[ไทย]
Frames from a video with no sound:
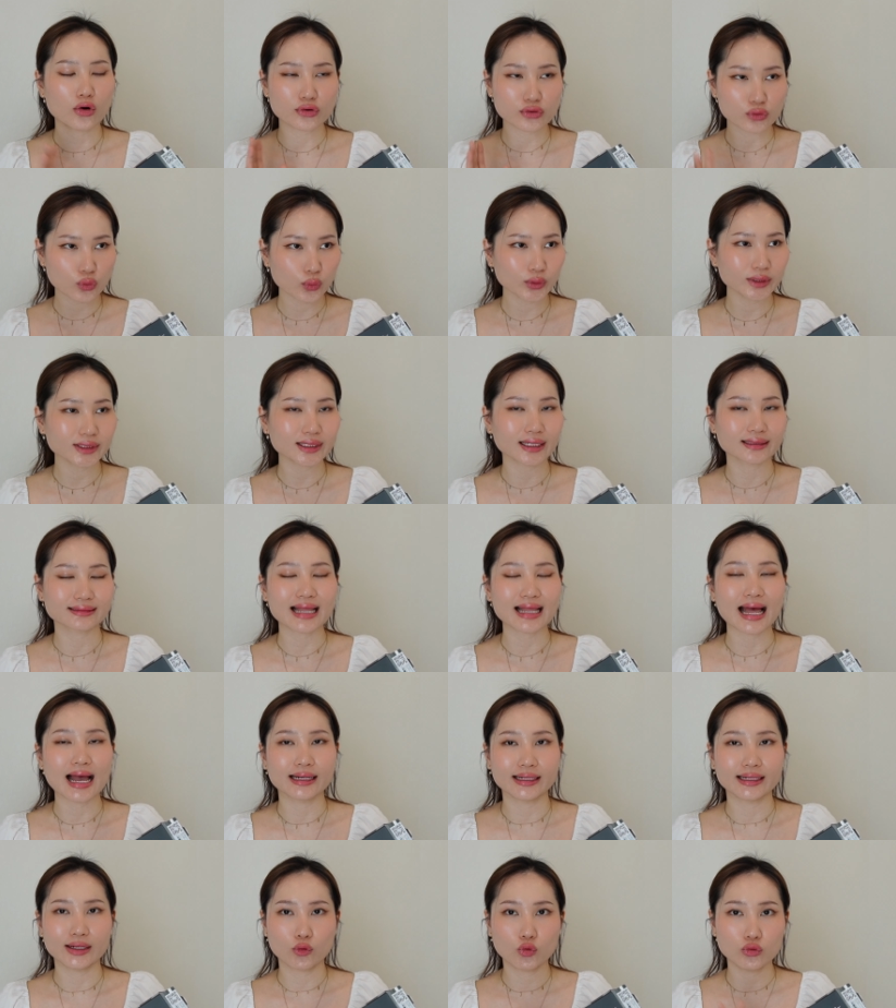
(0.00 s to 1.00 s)
รุ่นต่า
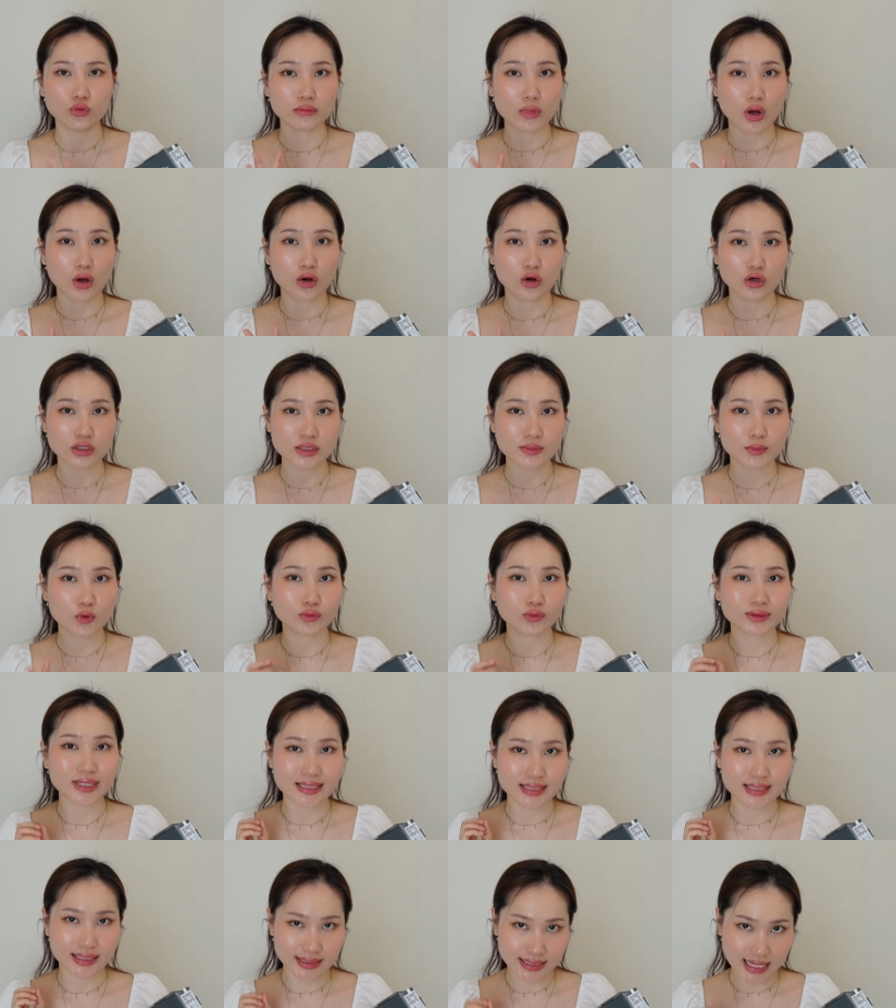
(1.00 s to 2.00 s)
งๆเนี่ยคุณหมอเขาจะมา
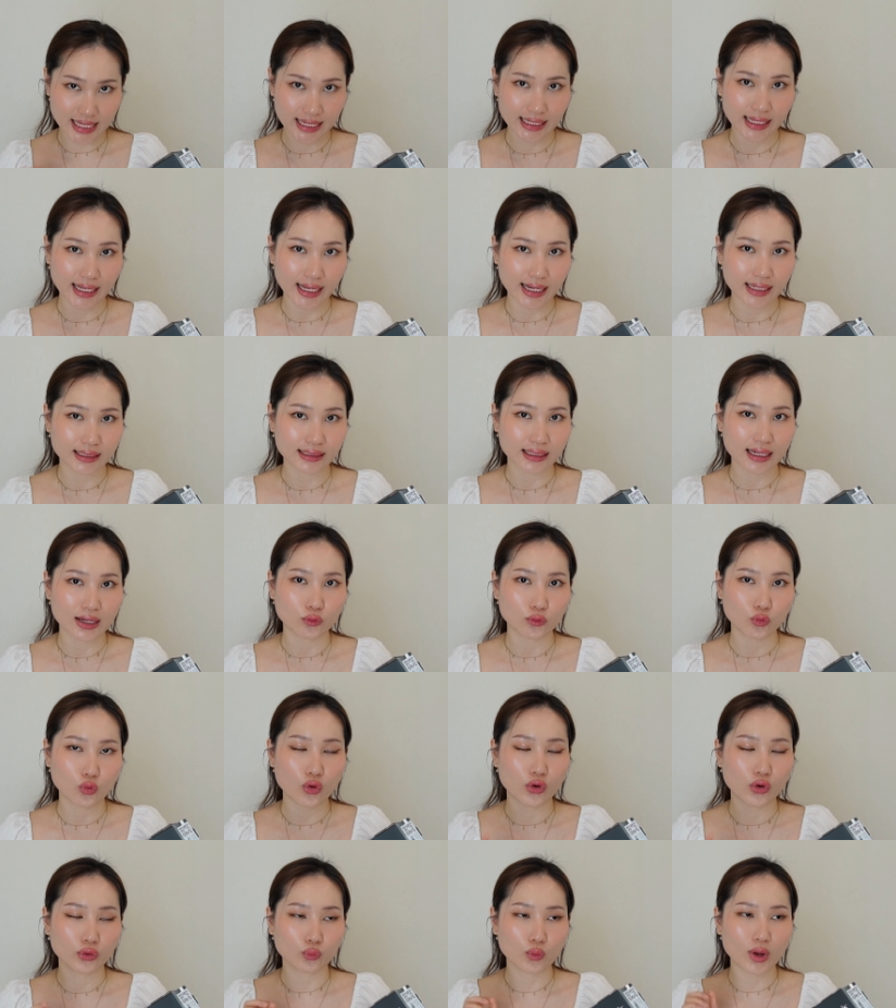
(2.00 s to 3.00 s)
ตัดสินใจเองนะคะทุก
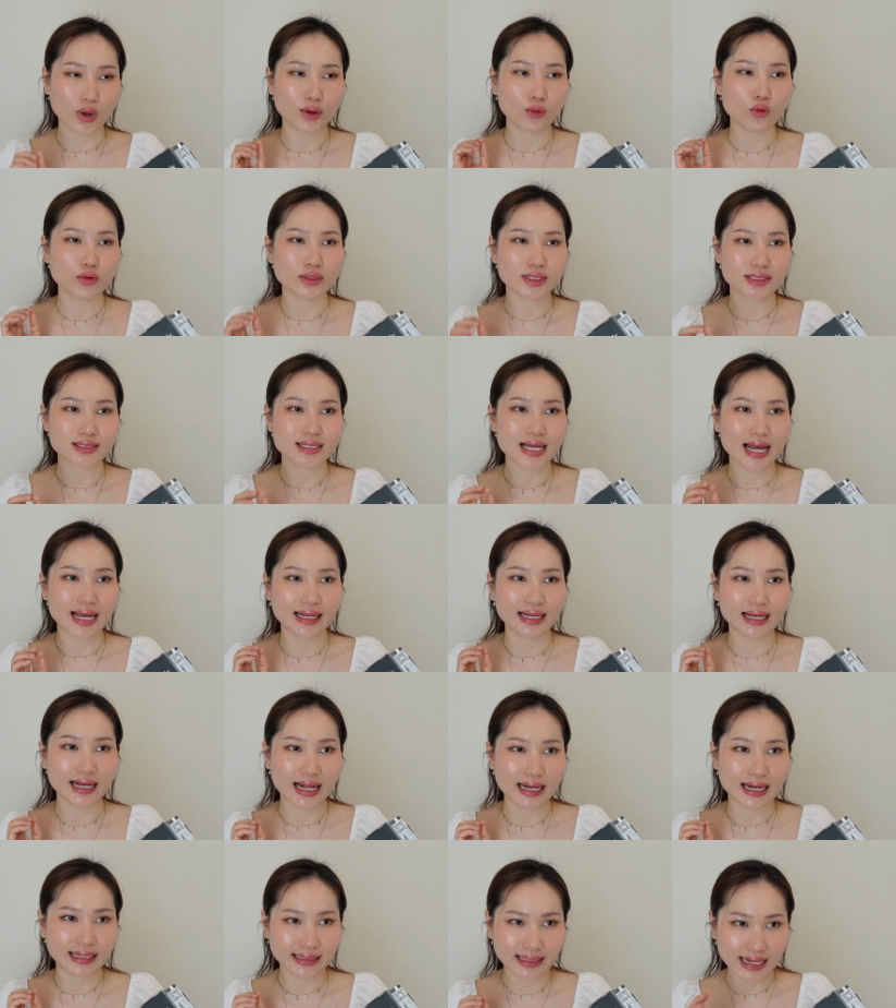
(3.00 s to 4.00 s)
คนว่าควรจะใช้
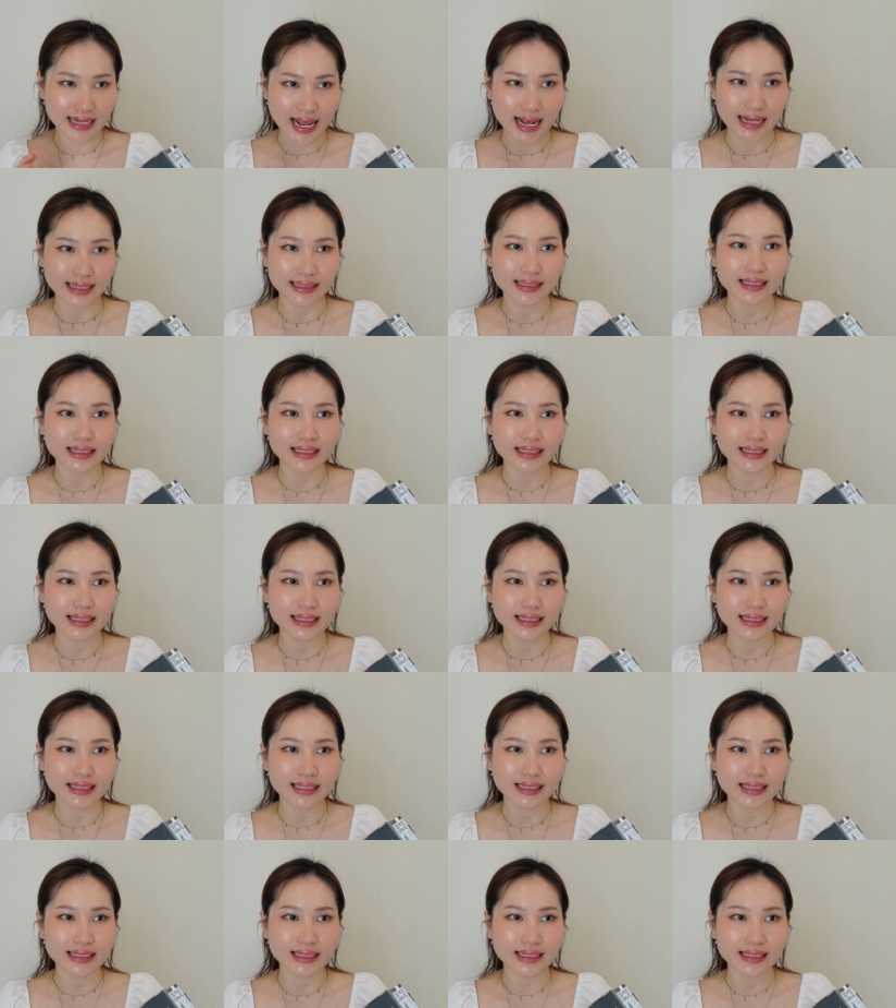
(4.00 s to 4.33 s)
อันไหน